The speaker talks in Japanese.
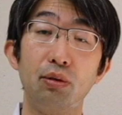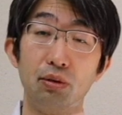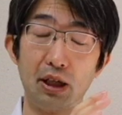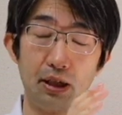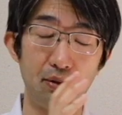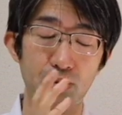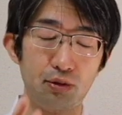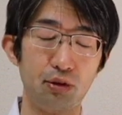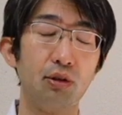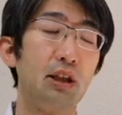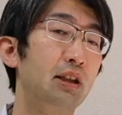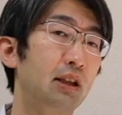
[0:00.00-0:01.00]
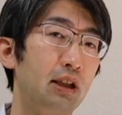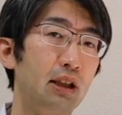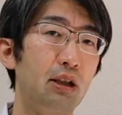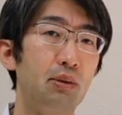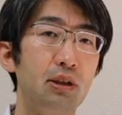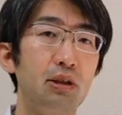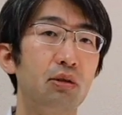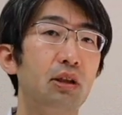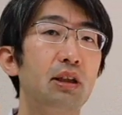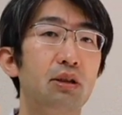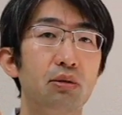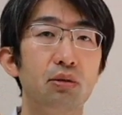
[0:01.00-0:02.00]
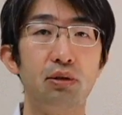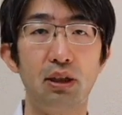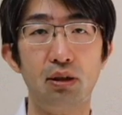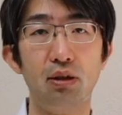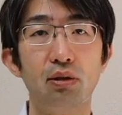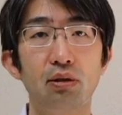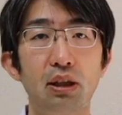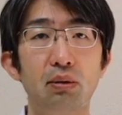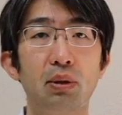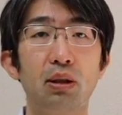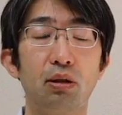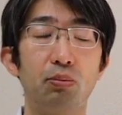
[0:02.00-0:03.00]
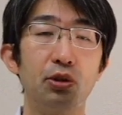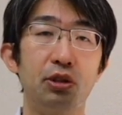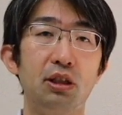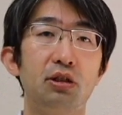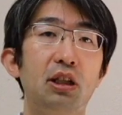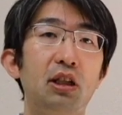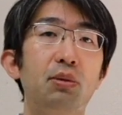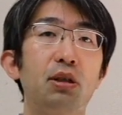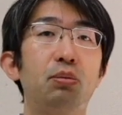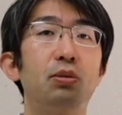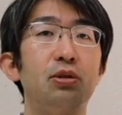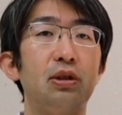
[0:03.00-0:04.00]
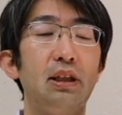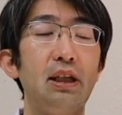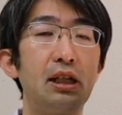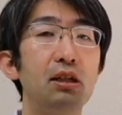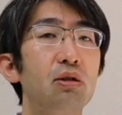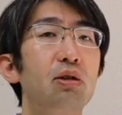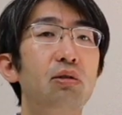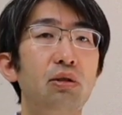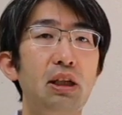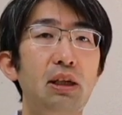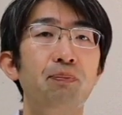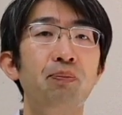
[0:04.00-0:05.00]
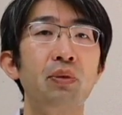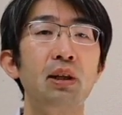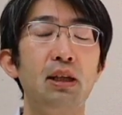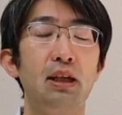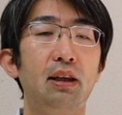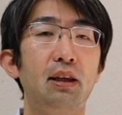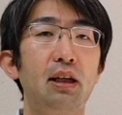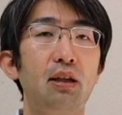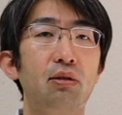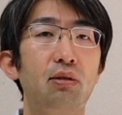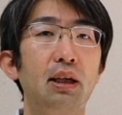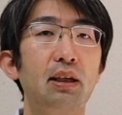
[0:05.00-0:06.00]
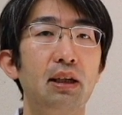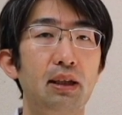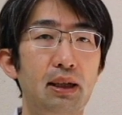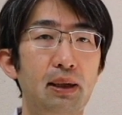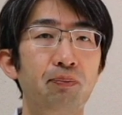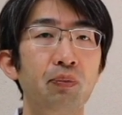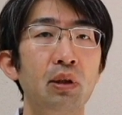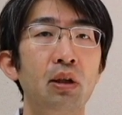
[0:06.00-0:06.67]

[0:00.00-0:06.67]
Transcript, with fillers: 普段の普通の患者さんであれば日常生活を送れるように、まあ、スポーツ選手であればスポーツができるようにやっていくわけで、